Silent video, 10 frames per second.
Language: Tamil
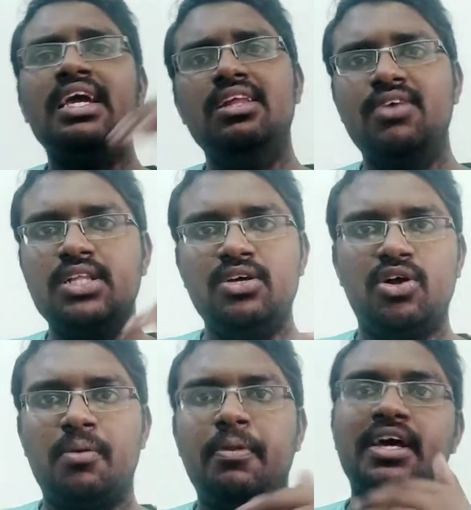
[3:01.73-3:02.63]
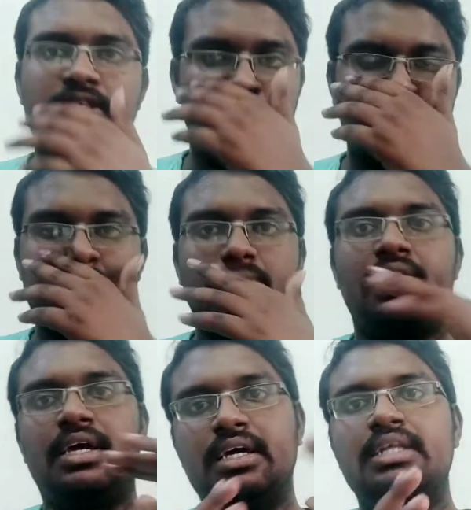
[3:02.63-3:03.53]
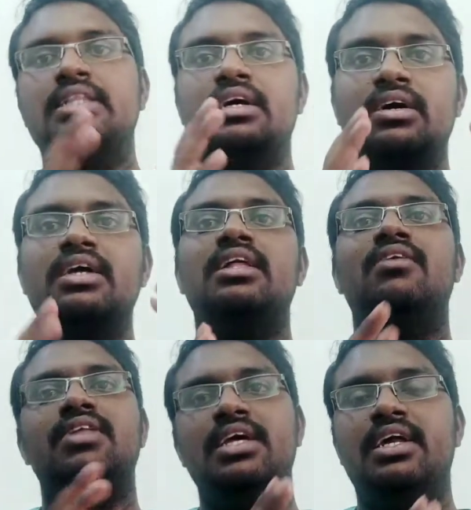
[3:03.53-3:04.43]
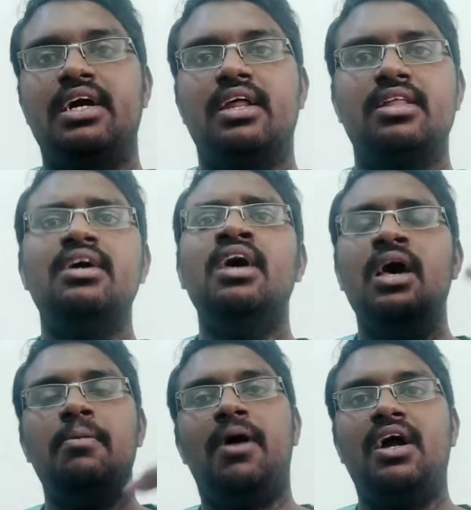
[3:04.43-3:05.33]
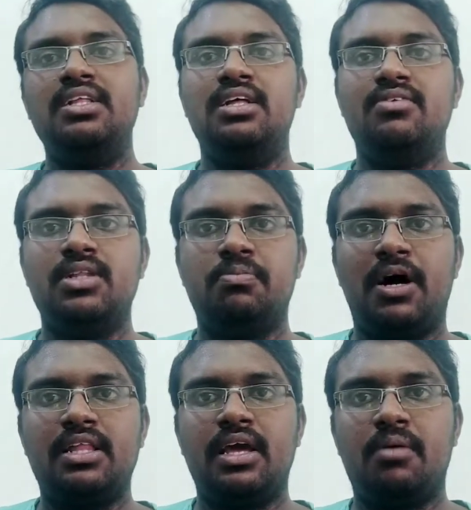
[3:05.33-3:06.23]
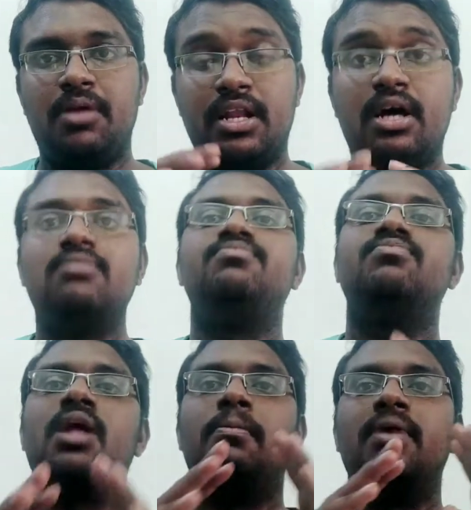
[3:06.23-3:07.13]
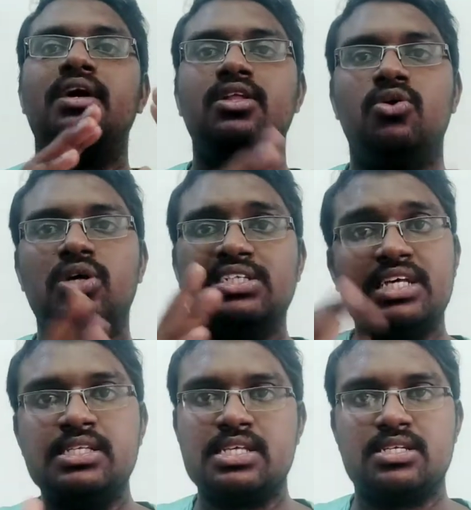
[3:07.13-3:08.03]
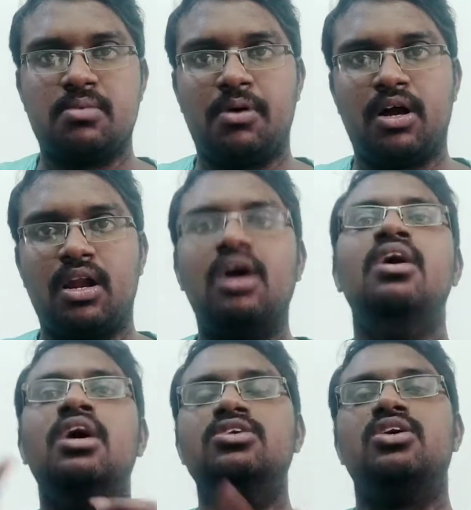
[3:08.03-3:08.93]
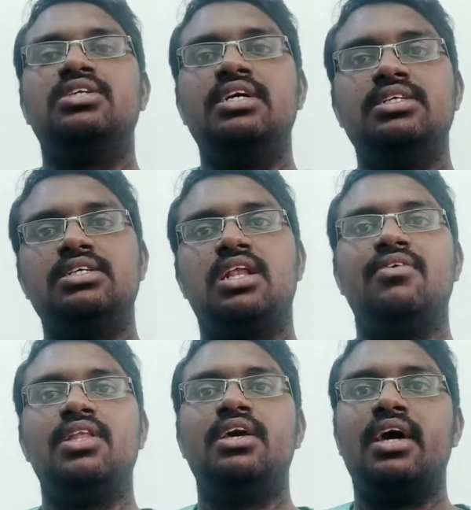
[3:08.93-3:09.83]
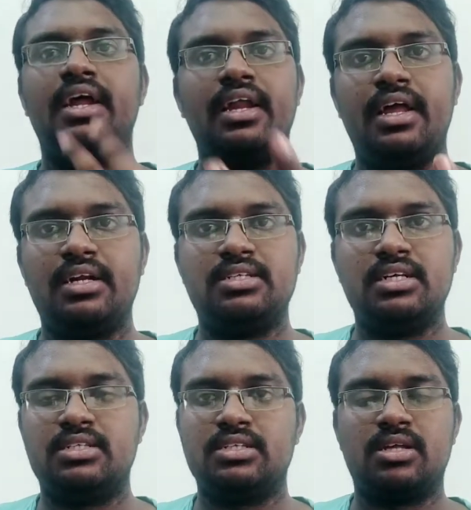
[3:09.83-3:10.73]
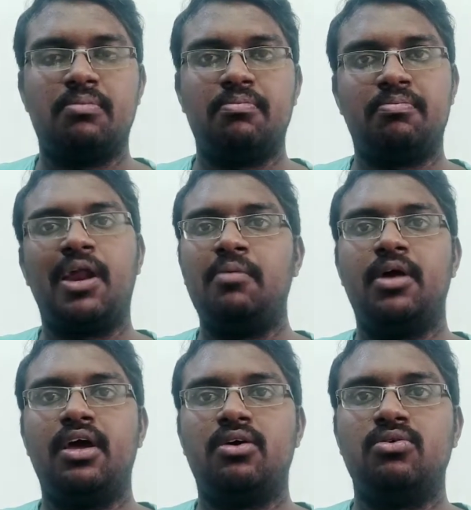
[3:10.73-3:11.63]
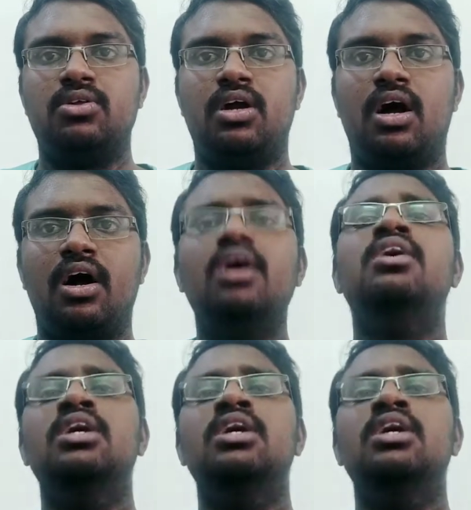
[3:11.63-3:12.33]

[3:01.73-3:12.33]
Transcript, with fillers: இது வந்து இதோட பேஸ் பெக்ஸ் லைக் இந்த இதுல வந்து இருக்கிறது இப்ப அடுத்தது வந்து பாத்தீங்க அப்படின்னா நம்ம இதோட சென்சர்ஸ் பார்க்கலாம் சோ சென்சர்ஸ்ல வந்து இங்க ரெண்டே ரெண்டு சென்சர்ஸ் தான் பிரைமரியா கொடுத்திருக்காங்க